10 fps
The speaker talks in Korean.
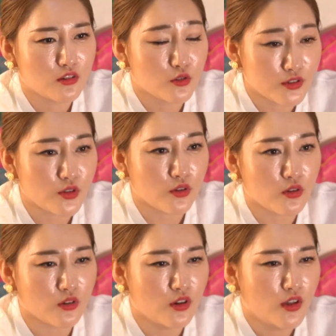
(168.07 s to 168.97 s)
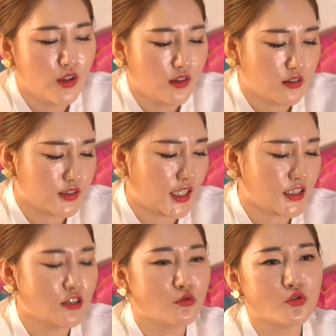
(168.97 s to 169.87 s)
그쵸? 뭐
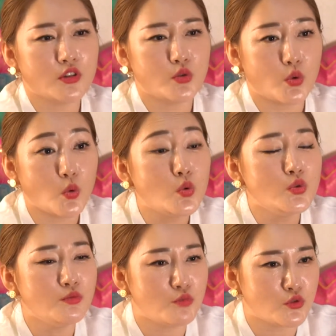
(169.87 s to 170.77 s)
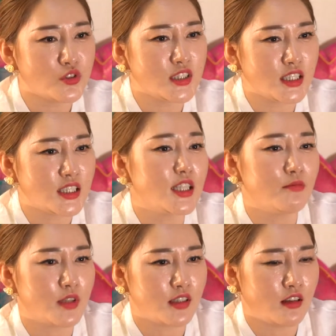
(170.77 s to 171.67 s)
자식운이 좋은 분들이
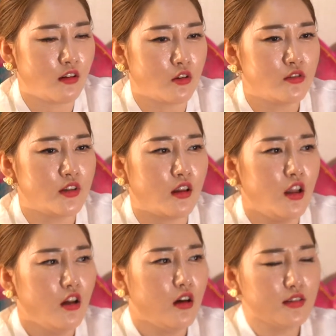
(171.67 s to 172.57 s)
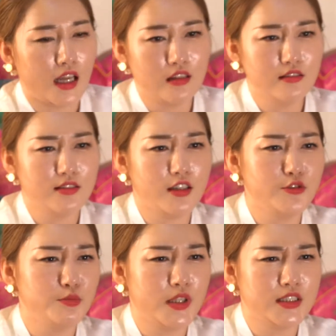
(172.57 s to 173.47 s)
있단 말이에요. 근데 어, 나는
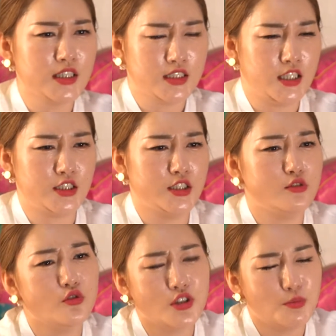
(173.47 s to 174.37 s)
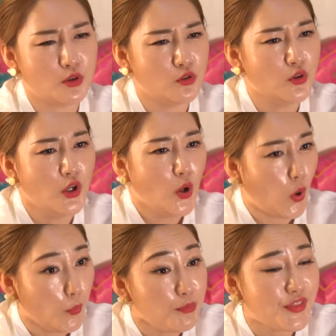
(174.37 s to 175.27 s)
사주팔자에 자식운이 별로
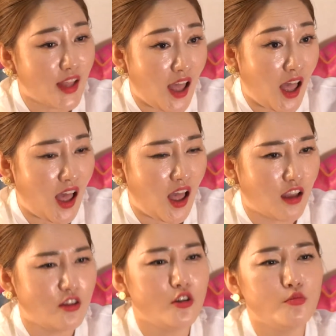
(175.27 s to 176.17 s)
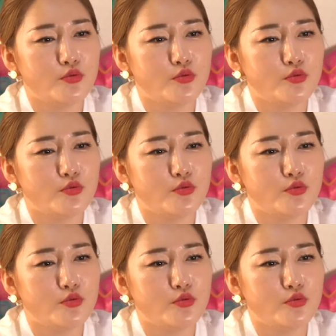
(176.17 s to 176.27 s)
없다. 이런